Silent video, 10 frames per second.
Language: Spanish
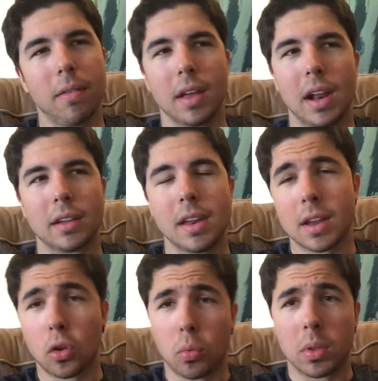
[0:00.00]
eh, las series
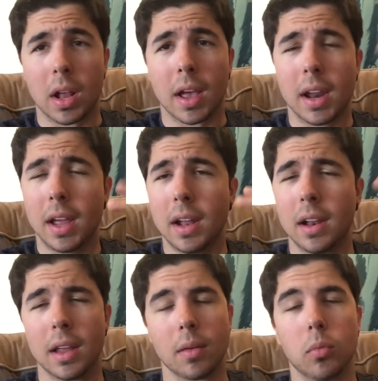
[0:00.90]
que estoy subiendo al canal, eh,